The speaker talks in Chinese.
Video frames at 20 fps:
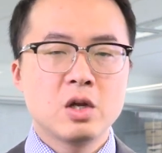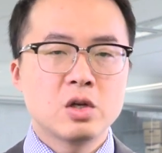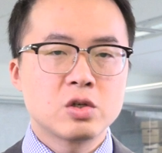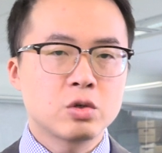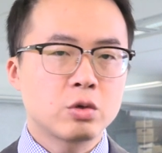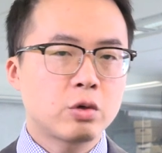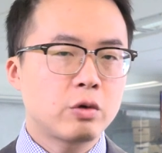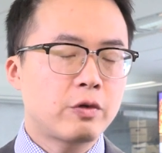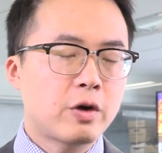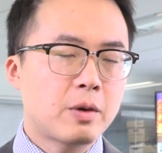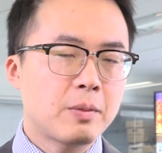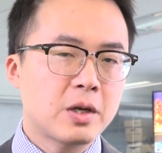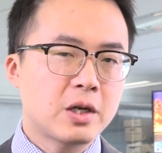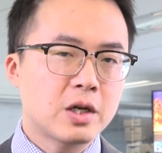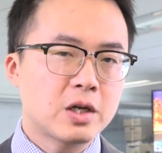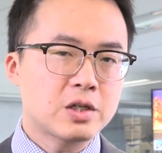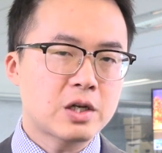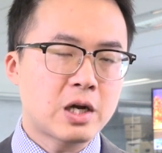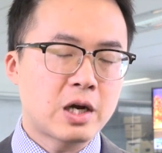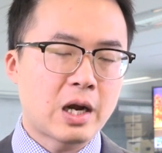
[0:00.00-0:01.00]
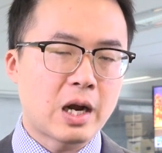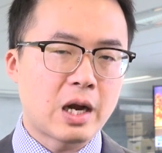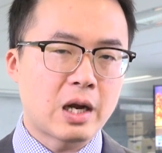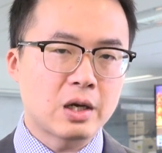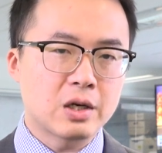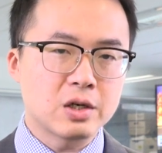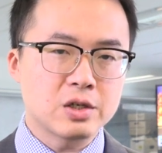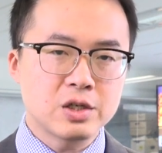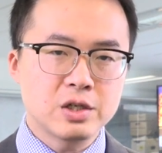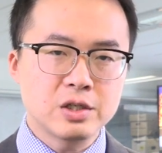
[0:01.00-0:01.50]
中国方面呢，上海
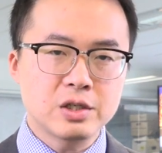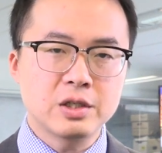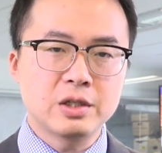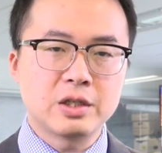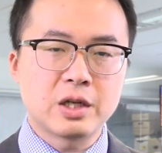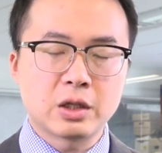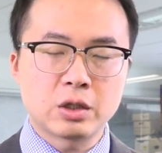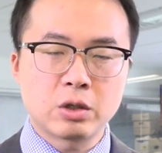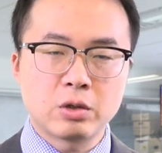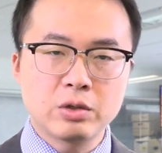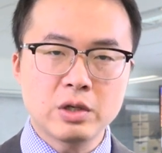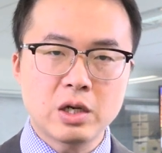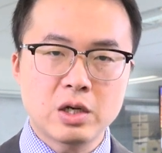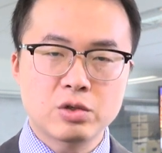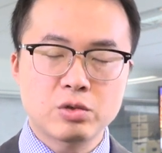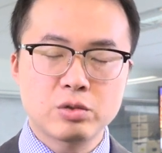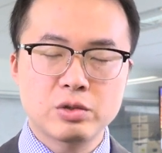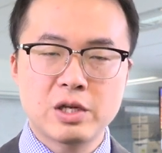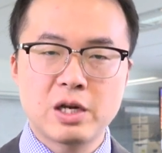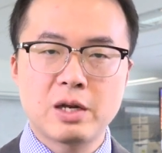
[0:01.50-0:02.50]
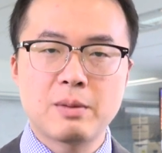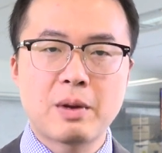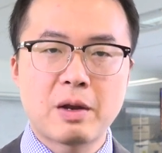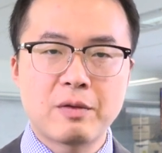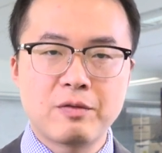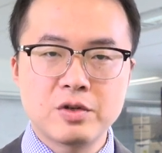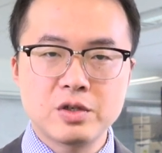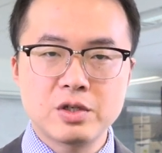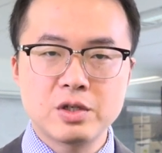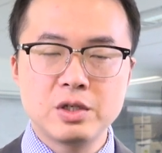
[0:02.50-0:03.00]
和深圳也同样出现了百
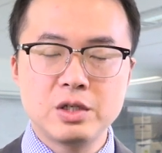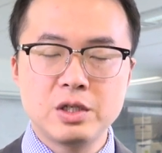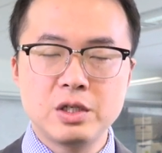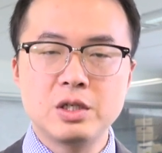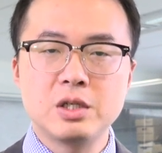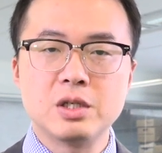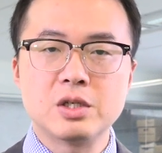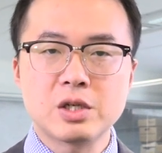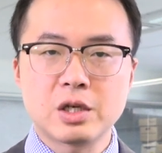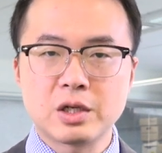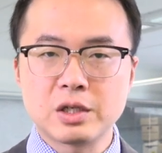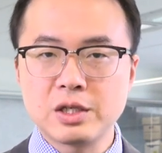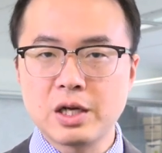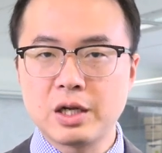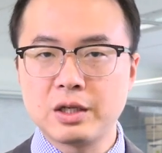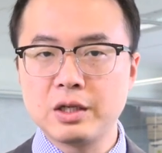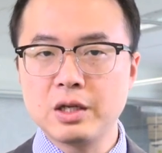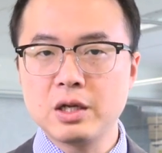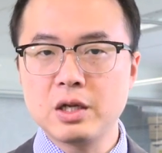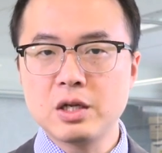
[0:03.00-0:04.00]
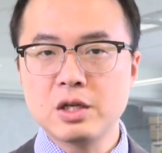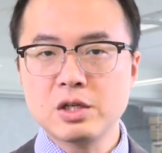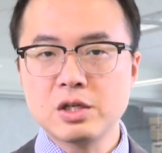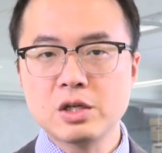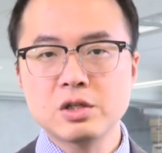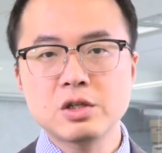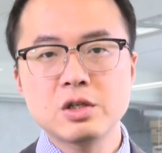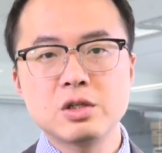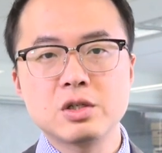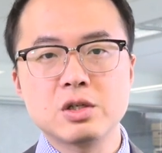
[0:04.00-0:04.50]
分之一以上的下跌，
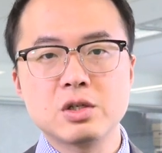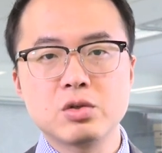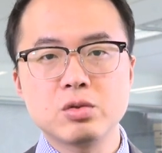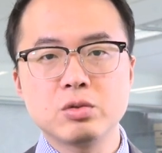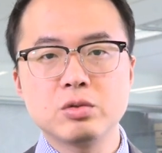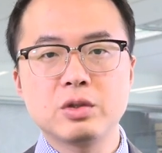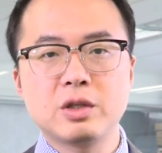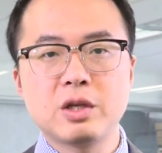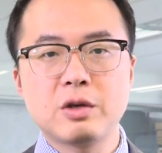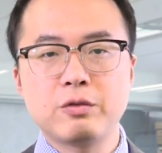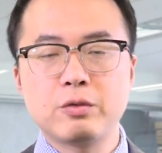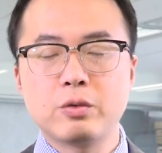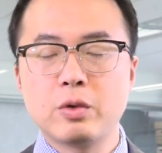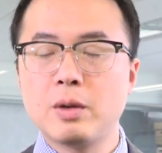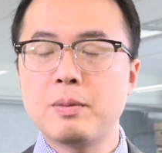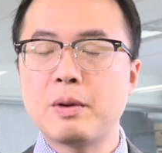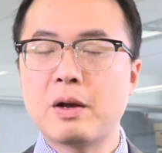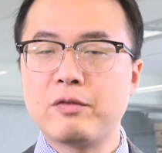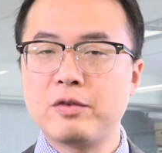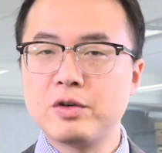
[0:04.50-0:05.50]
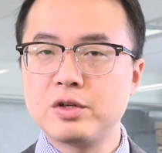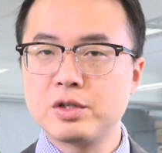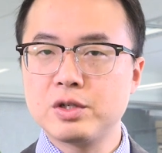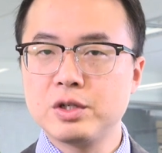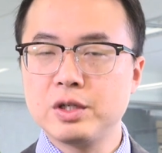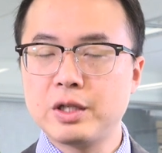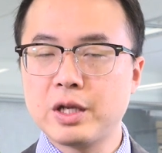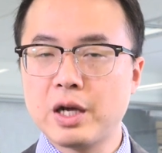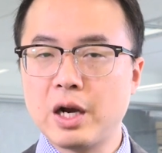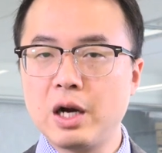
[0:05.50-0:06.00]
上证指数跌幅为百分之
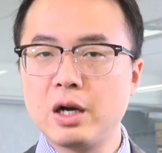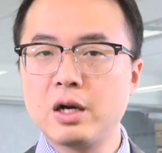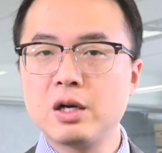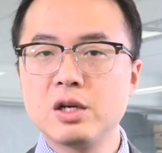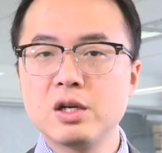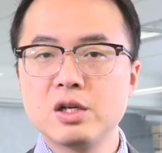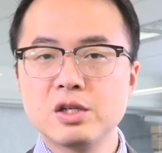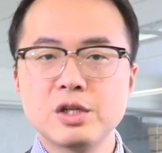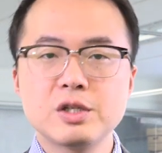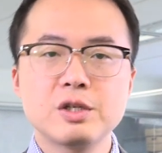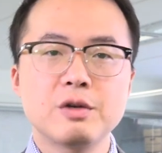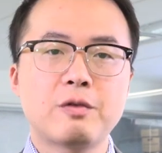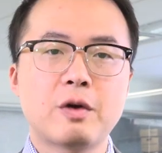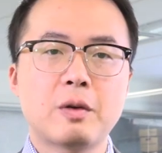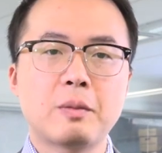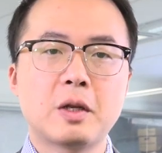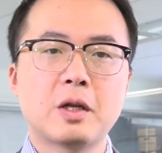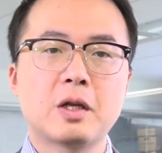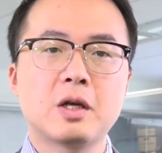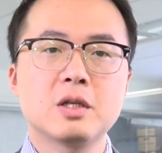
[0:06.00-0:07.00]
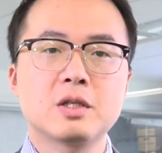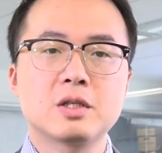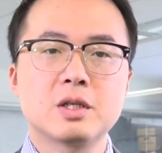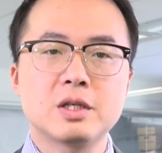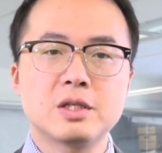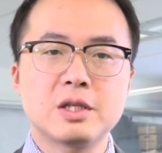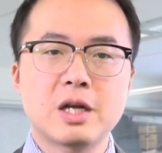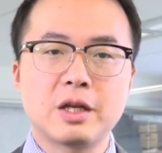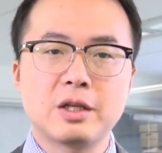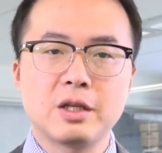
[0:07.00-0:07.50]
一点二，深圳方面呢
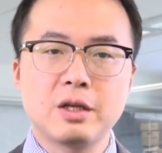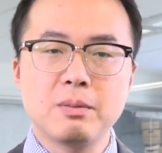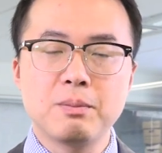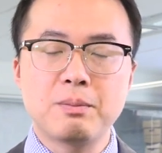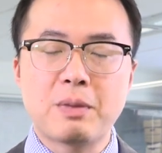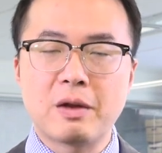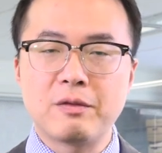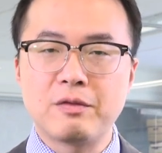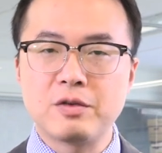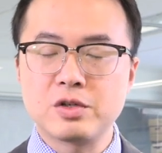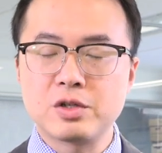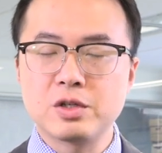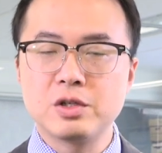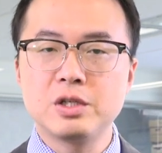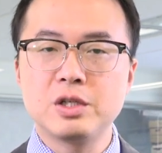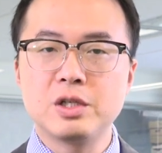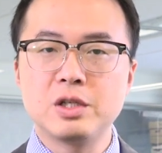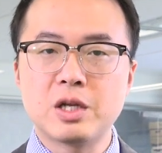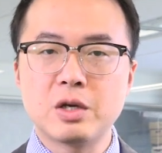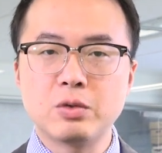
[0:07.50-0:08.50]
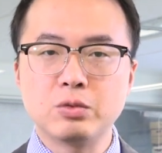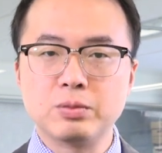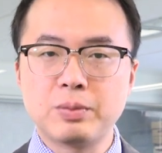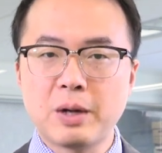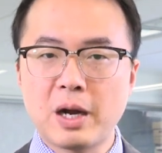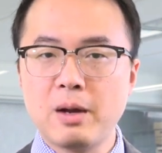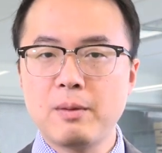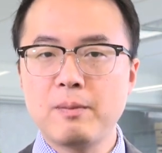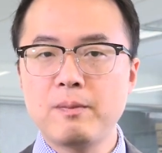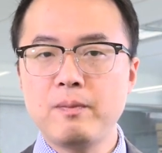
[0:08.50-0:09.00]
则下跌百分之一点五
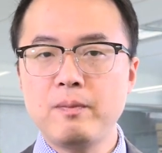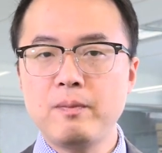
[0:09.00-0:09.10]
八。